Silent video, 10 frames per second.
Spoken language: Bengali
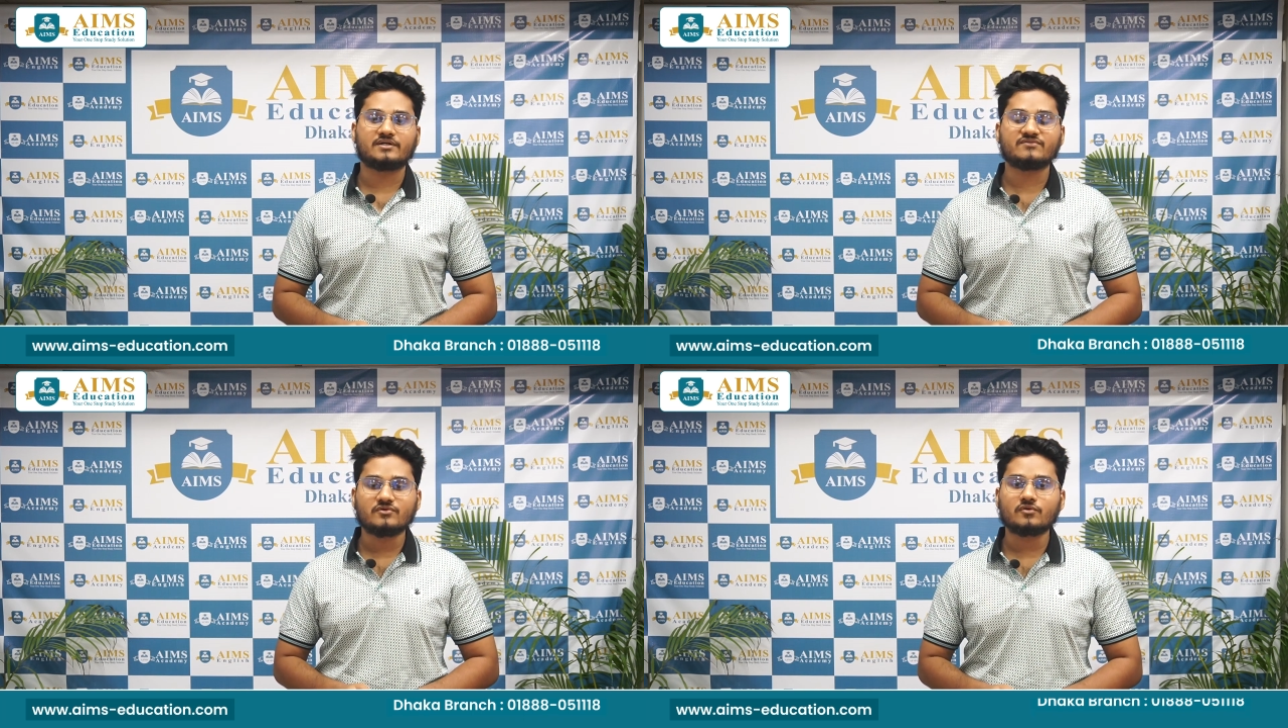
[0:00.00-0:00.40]

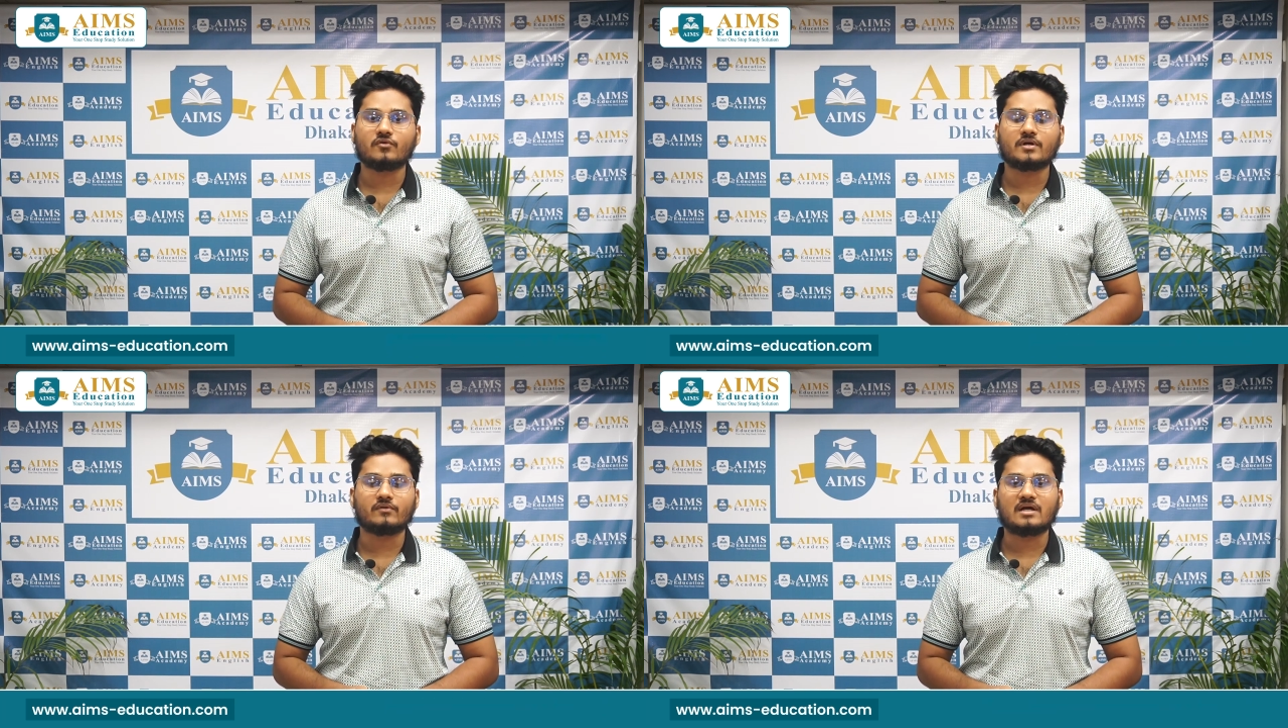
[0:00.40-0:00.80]
রিভিউ
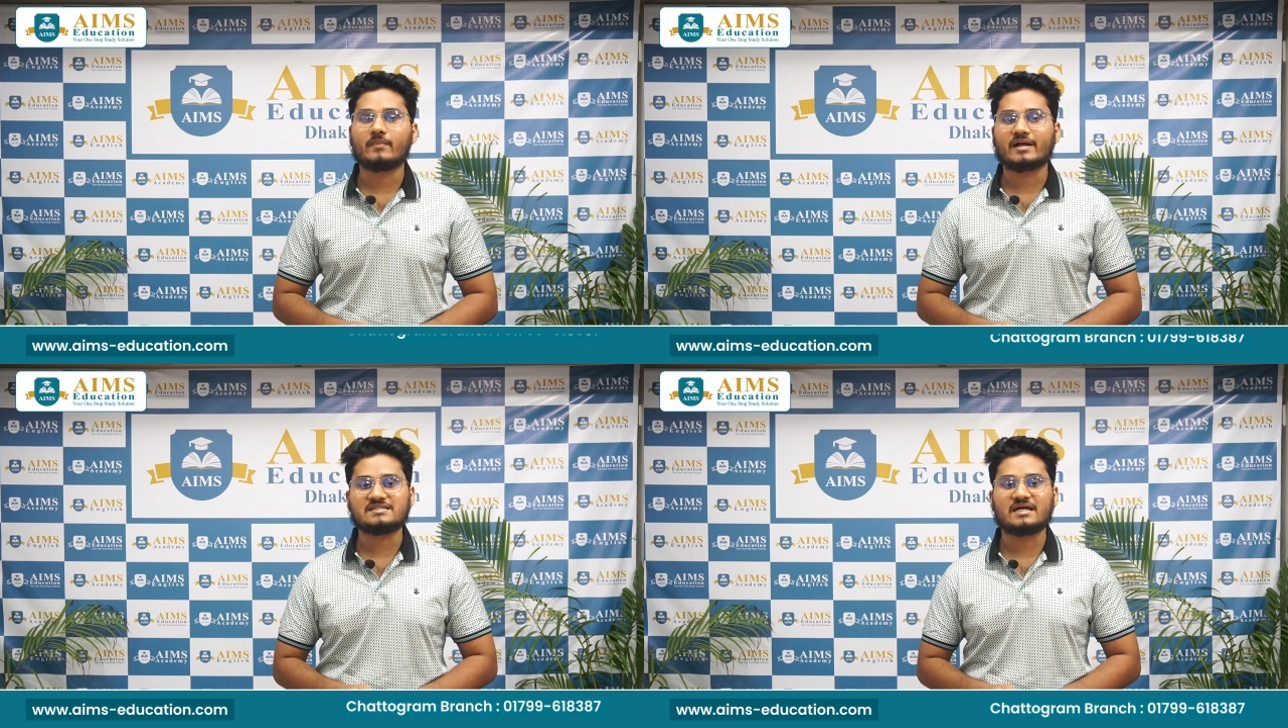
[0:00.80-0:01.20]
করে করে
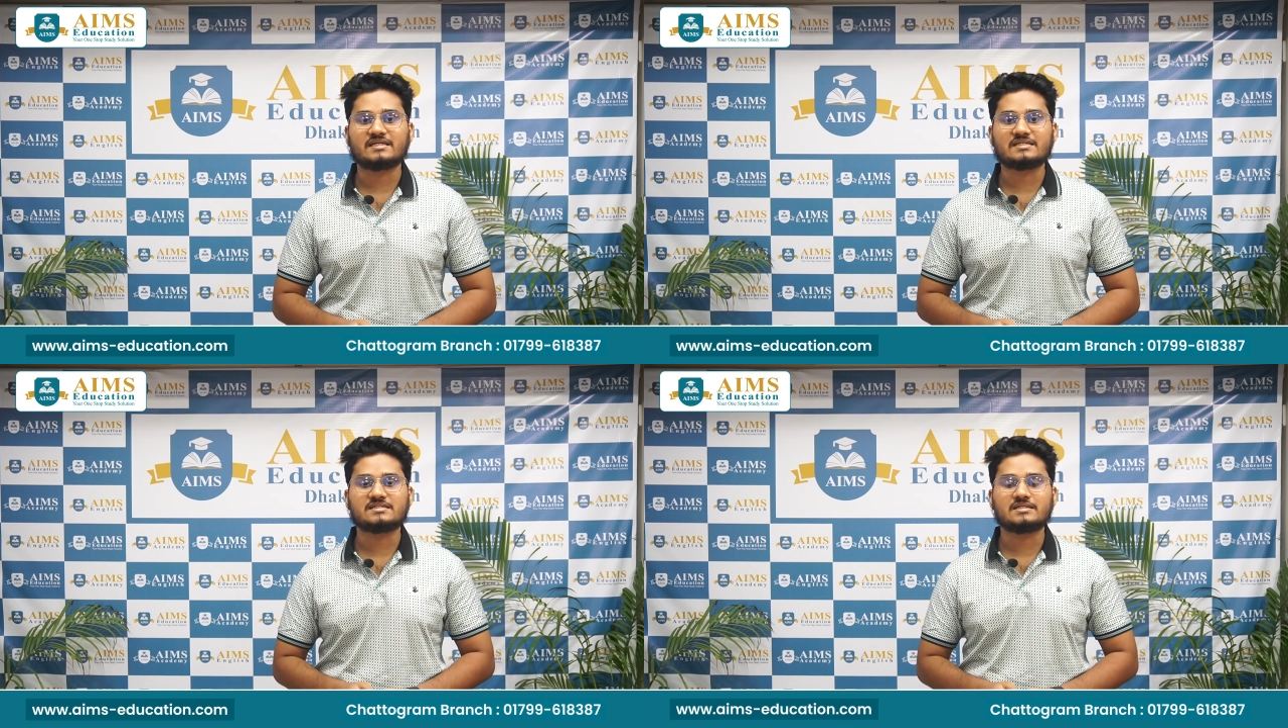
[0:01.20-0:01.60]
আমাকে
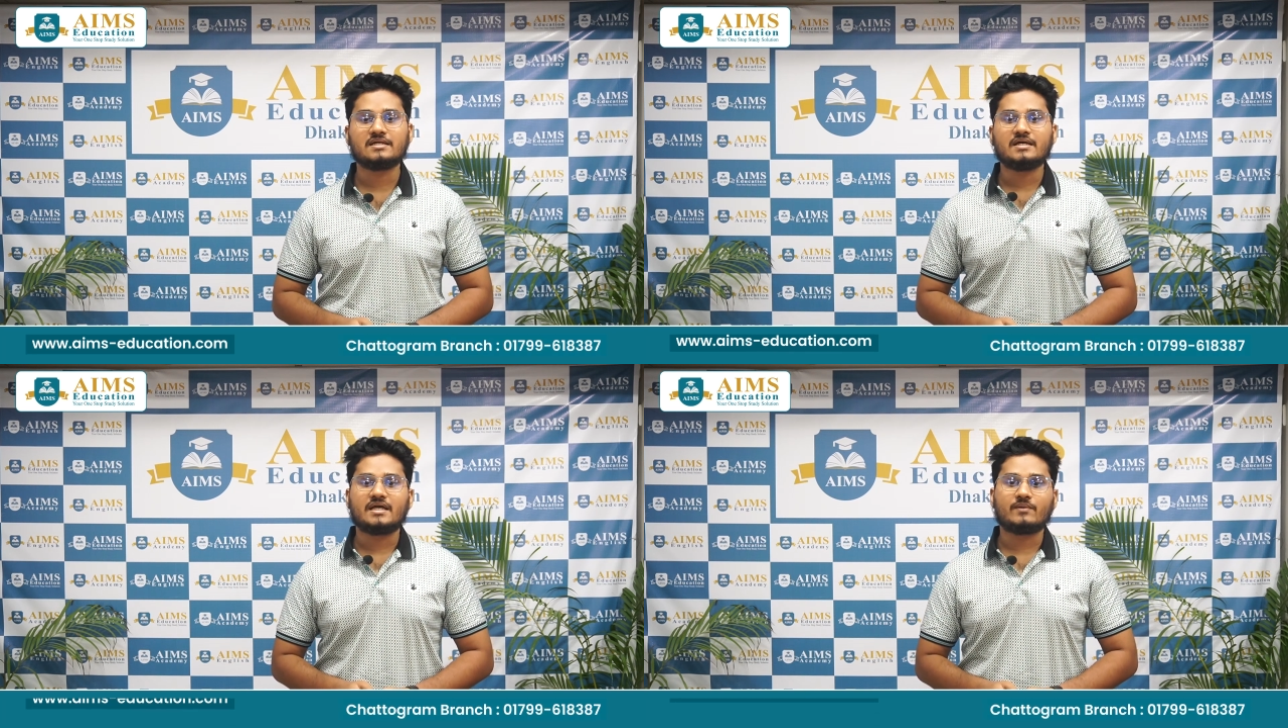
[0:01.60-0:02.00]
জানিয়েছে
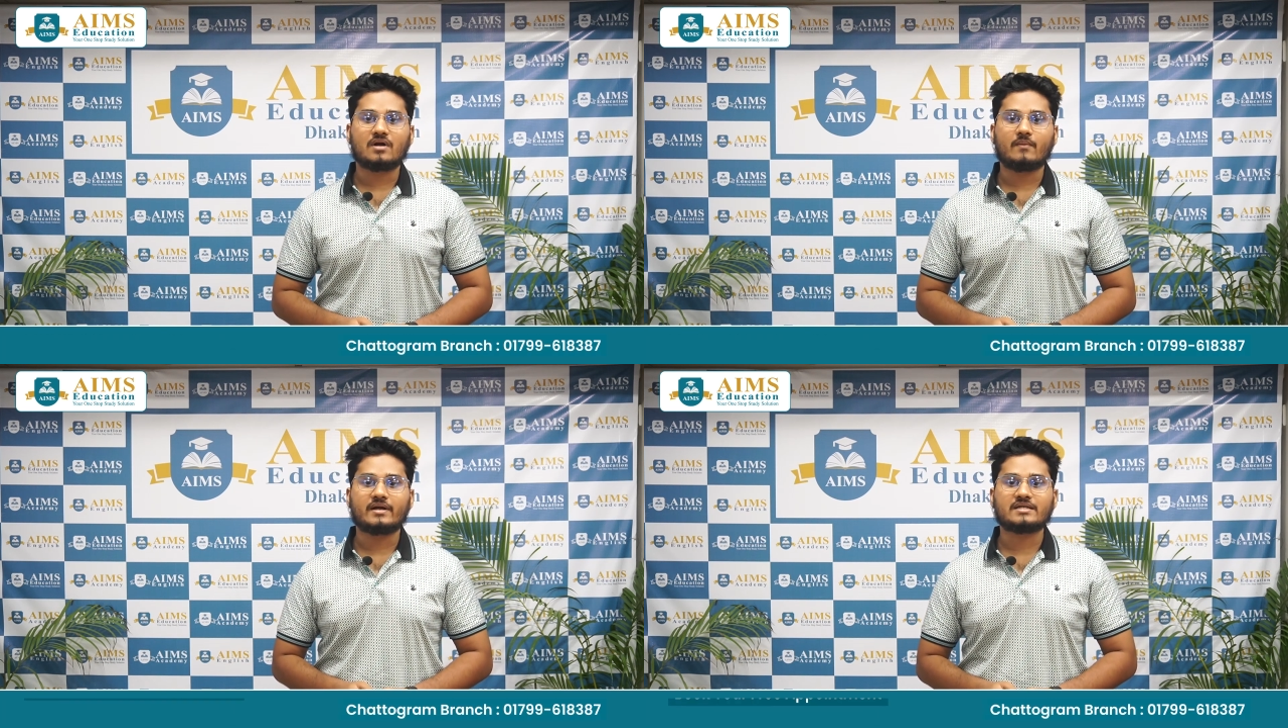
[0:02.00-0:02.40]

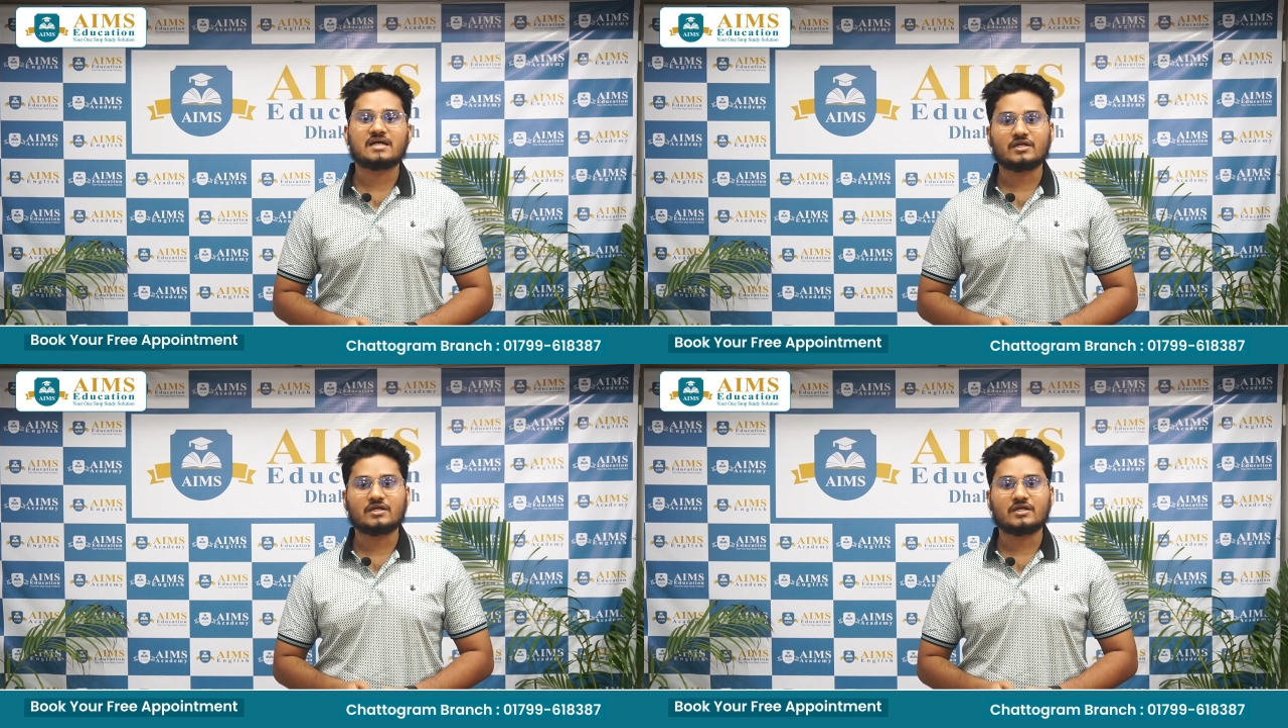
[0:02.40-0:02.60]
এবং আমাকে